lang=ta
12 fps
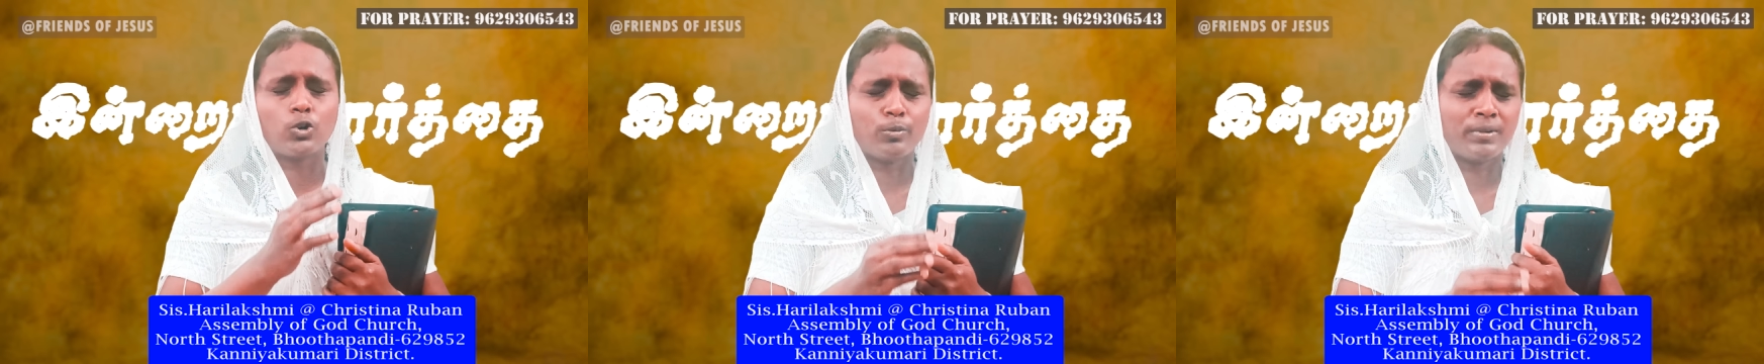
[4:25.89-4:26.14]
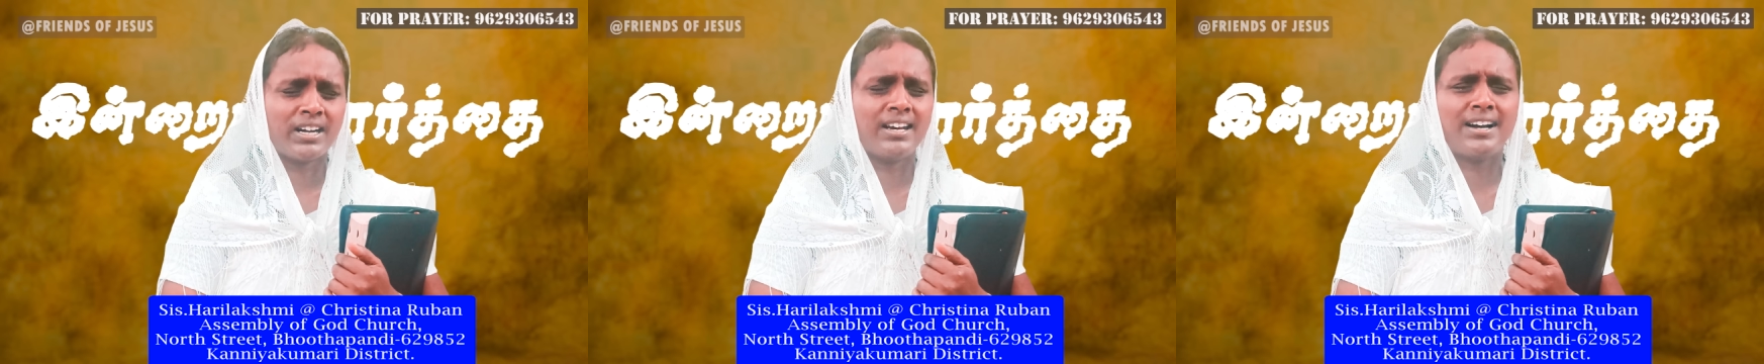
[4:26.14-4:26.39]

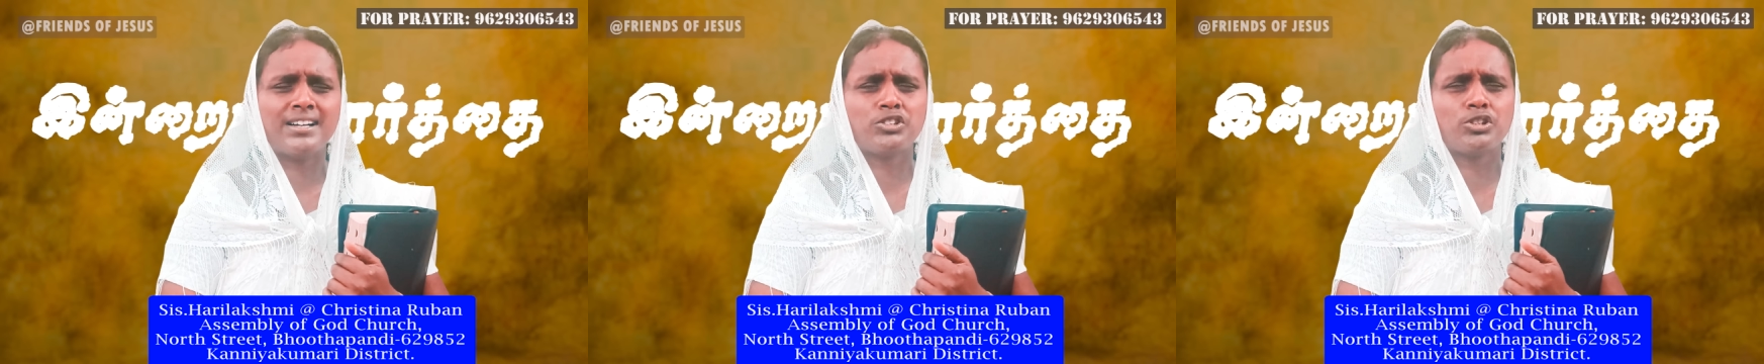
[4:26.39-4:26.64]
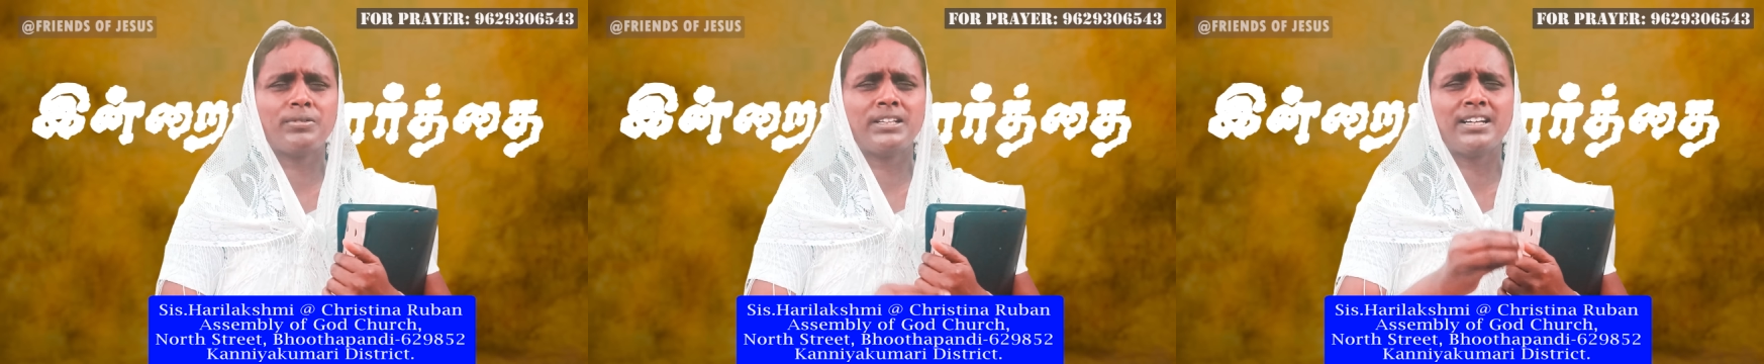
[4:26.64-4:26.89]
குடும்பங்களை
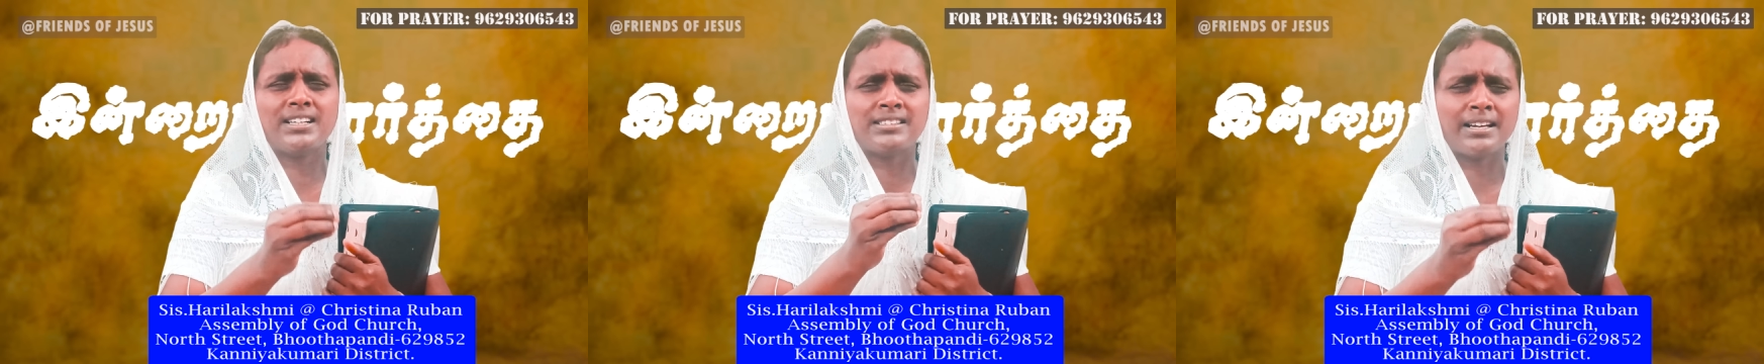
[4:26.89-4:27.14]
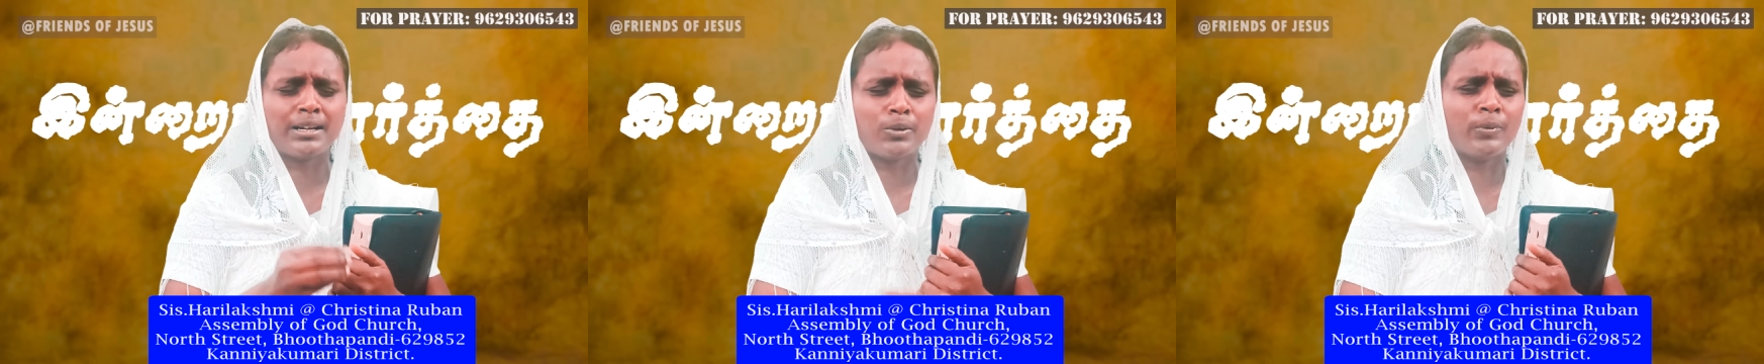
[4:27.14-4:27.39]
ஆசிர்வதிங்க
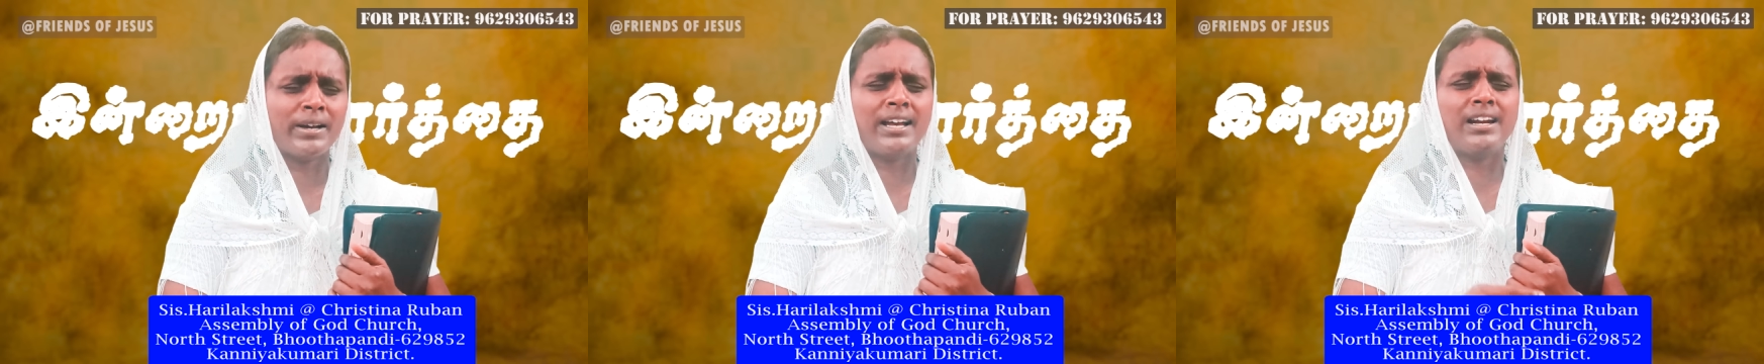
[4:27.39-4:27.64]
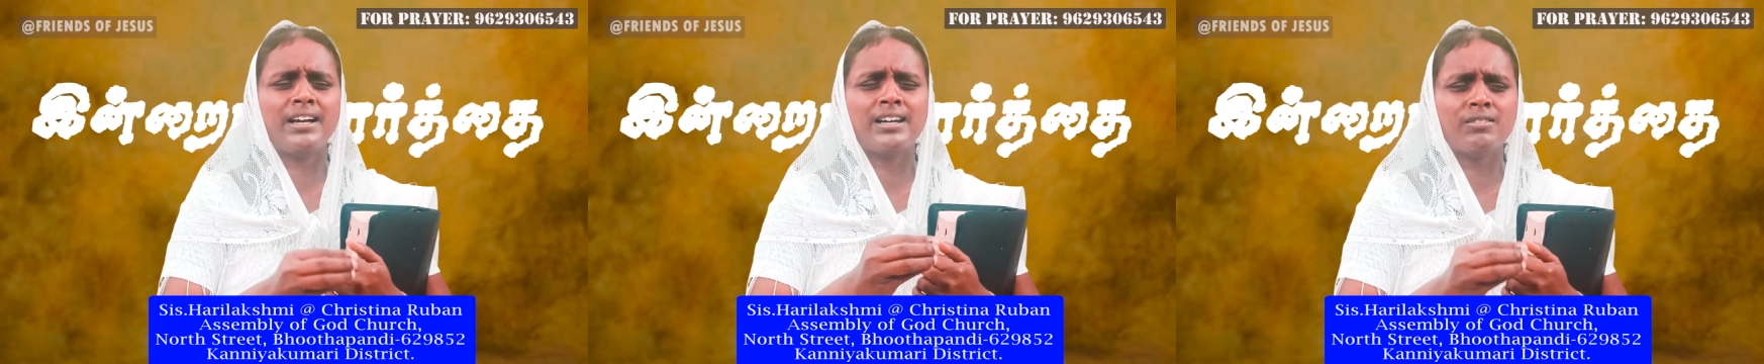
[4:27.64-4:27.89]
செய்கிற
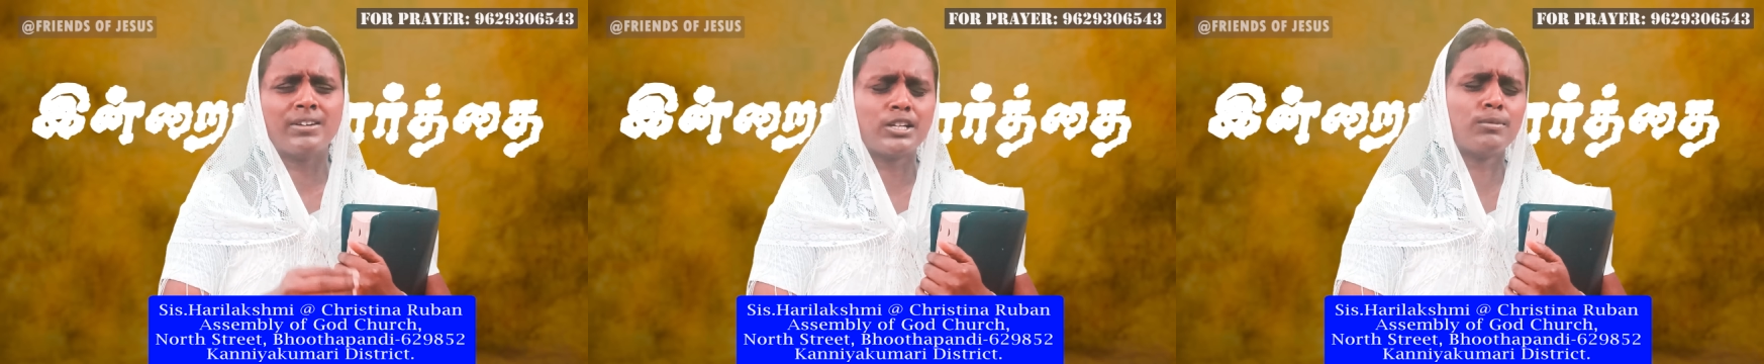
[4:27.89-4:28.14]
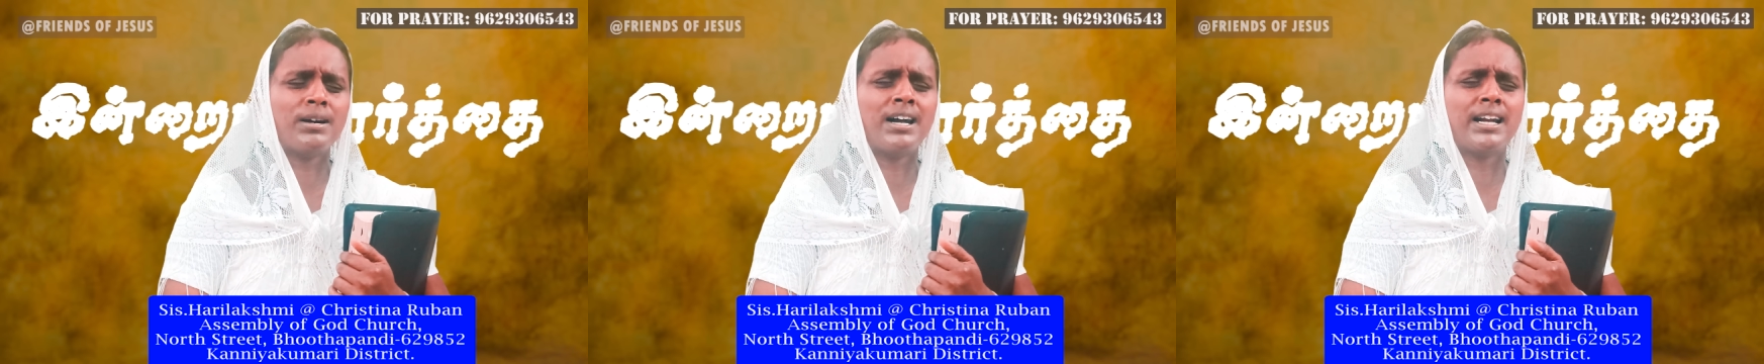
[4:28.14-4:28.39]
வேலைகள்
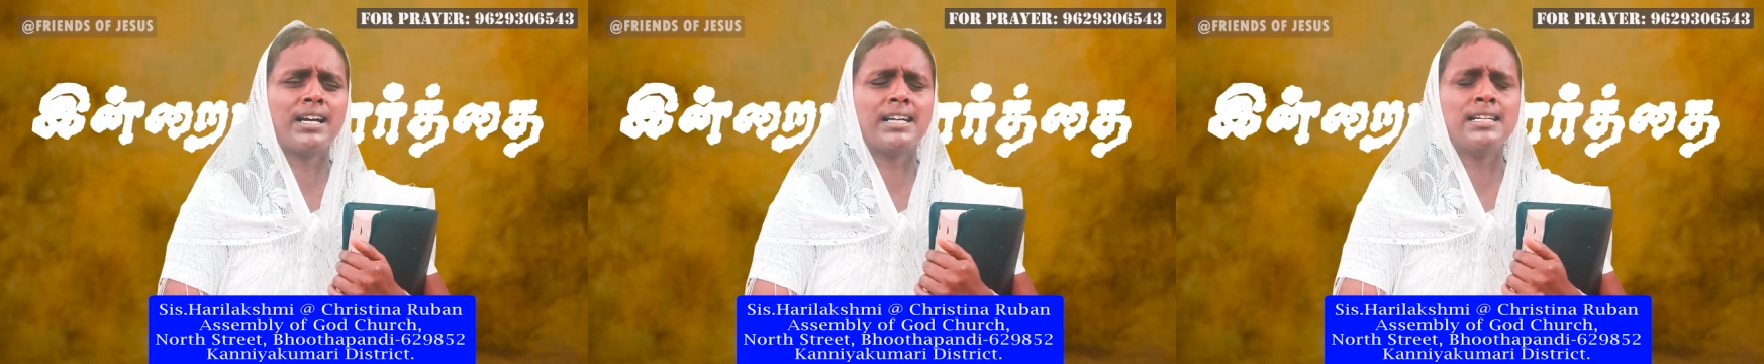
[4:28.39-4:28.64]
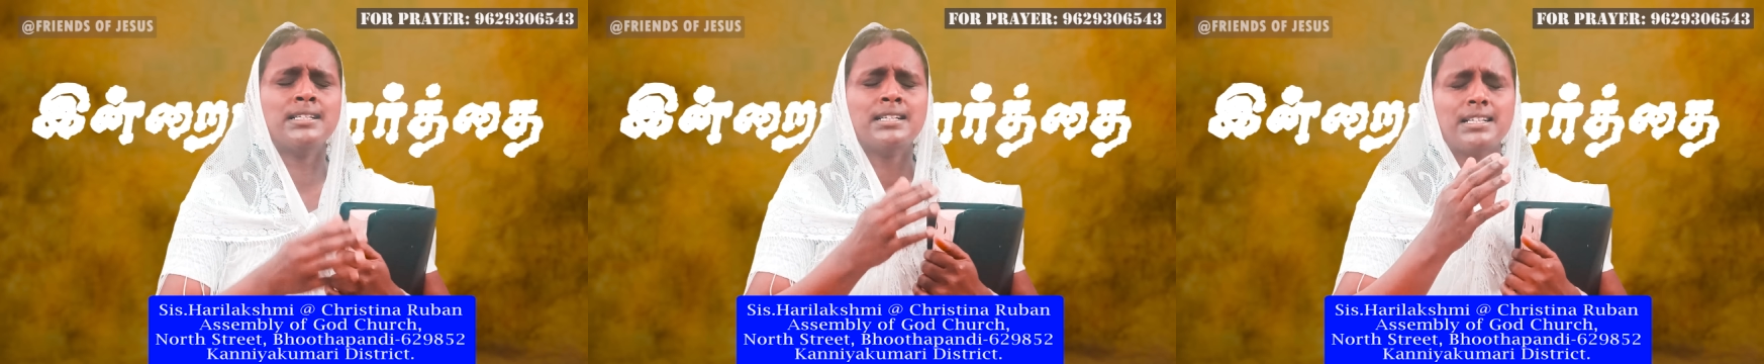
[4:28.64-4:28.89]

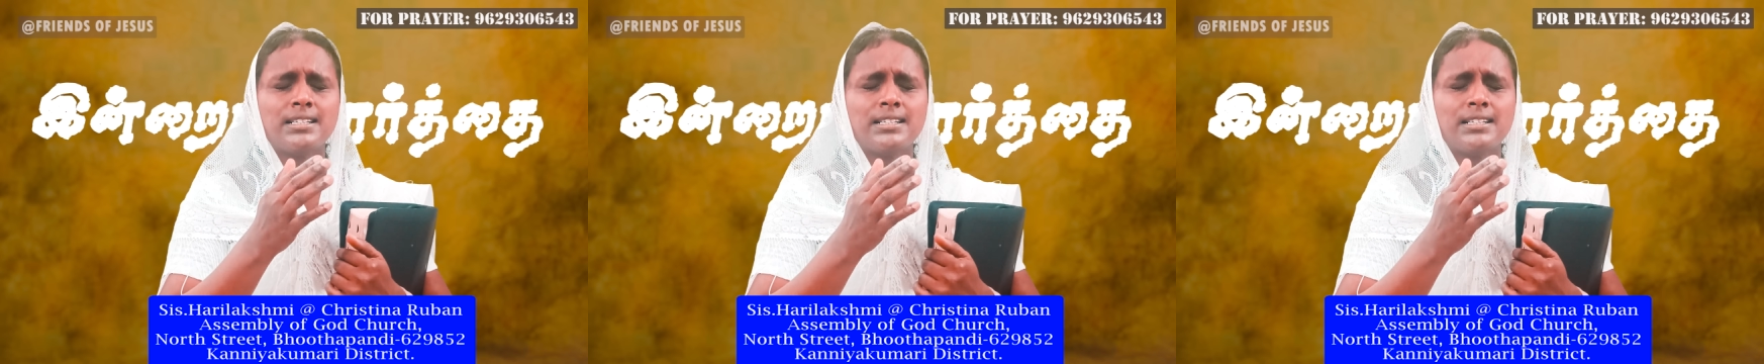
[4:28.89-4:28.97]
வருமானங்கள்